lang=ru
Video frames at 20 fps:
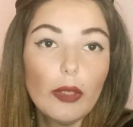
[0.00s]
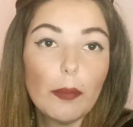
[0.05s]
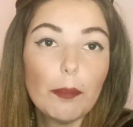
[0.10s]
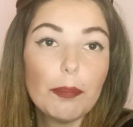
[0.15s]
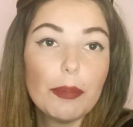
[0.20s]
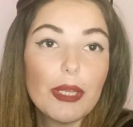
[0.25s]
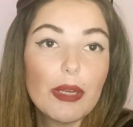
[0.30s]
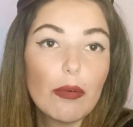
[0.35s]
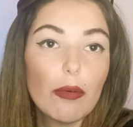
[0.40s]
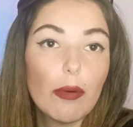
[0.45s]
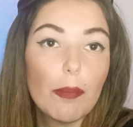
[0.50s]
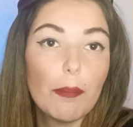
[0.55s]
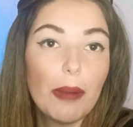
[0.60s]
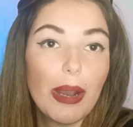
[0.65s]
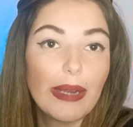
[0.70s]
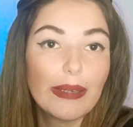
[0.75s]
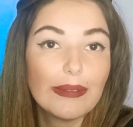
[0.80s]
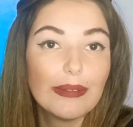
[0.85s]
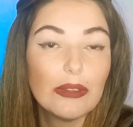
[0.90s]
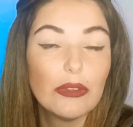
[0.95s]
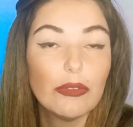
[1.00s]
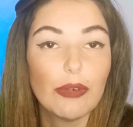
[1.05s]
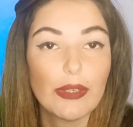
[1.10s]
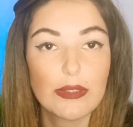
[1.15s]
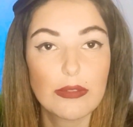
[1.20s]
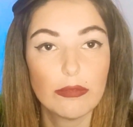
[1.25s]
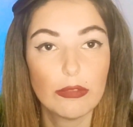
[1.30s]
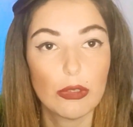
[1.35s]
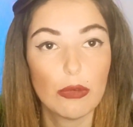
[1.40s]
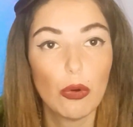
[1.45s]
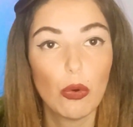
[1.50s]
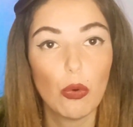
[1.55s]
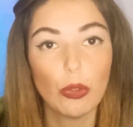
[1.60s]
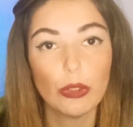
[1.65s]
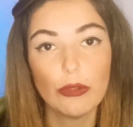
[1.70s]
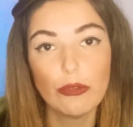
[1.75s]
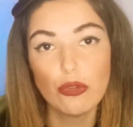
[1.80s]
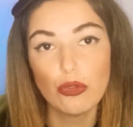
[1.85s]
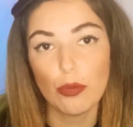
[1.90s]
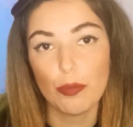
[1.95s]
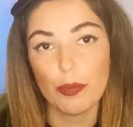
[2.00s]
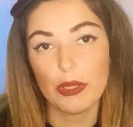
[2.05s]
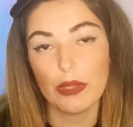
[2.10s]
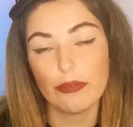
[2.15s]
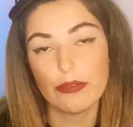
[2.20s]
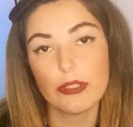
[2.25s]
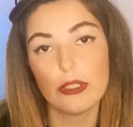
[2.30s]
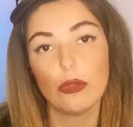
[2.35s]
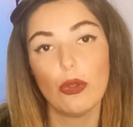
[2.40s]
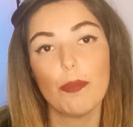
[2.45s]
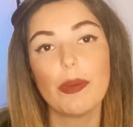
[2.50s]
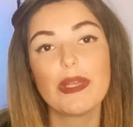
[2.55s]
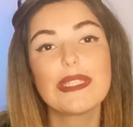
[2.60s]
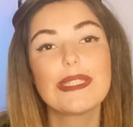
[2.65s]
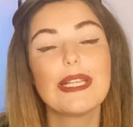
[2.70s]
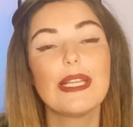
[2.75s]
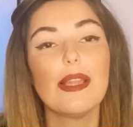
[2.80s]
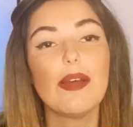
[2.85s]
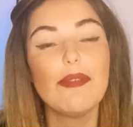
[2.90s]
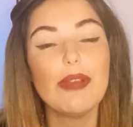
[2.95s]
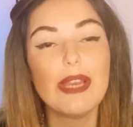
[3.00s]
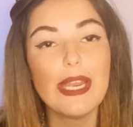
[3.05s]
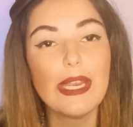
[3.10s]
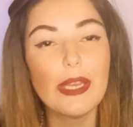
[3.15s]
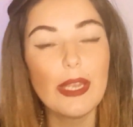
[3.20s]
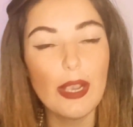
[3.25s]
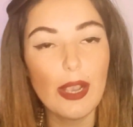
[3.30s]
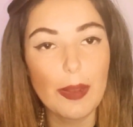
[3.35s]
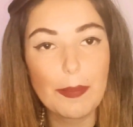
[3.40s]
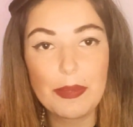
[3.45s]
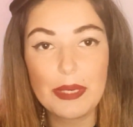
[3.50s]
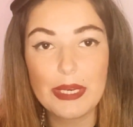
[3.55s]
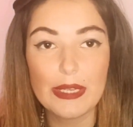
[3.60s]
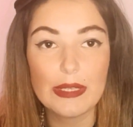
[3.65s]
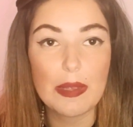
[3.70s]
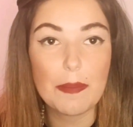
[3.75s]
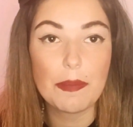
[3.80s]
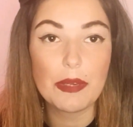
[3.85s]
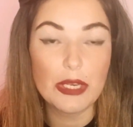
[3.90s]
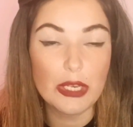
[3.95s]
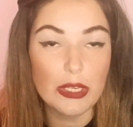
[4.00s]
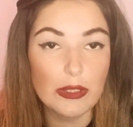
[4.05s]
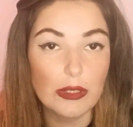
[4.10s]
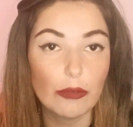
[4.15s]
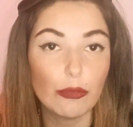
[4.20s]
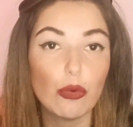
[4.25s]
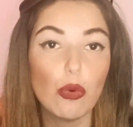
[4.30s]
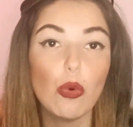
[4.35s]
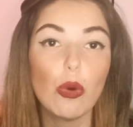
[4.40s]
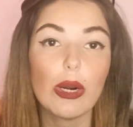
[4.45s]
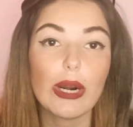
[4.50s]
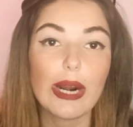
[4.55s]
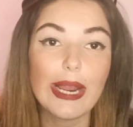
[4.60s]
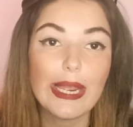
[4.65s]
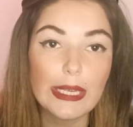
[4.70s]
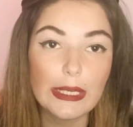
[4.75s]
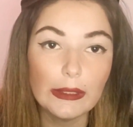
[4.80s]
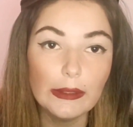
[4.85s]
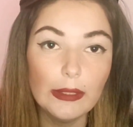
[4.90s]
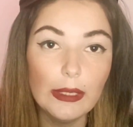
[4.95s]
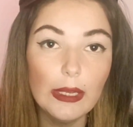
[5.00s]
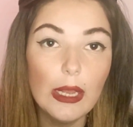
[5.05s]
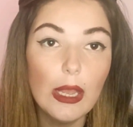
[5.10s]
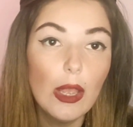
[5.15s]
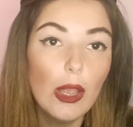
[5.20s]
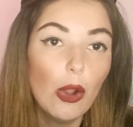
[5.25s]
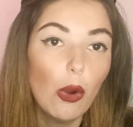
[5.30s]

1 марта 2022 года вступило в силу постановление Кабинета министров Украины